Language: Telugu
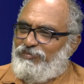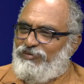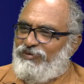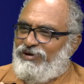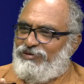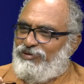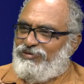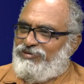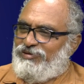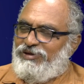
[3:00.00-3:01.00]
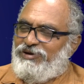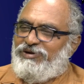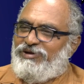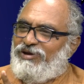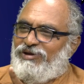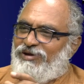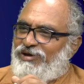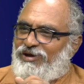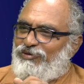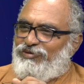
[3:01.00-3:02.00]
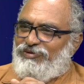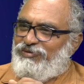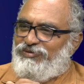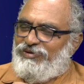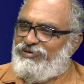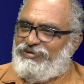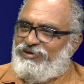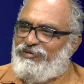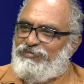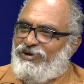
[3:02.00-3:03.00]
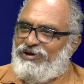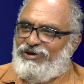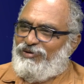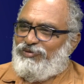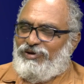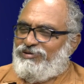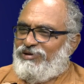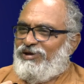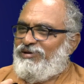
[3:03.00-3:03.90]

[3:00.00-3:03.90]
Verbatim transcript: అంతే తప్ప వీళ్ళు ఏదో థియరిటికల్గా ఆలోచించి స్కీమ్ ప్రకారం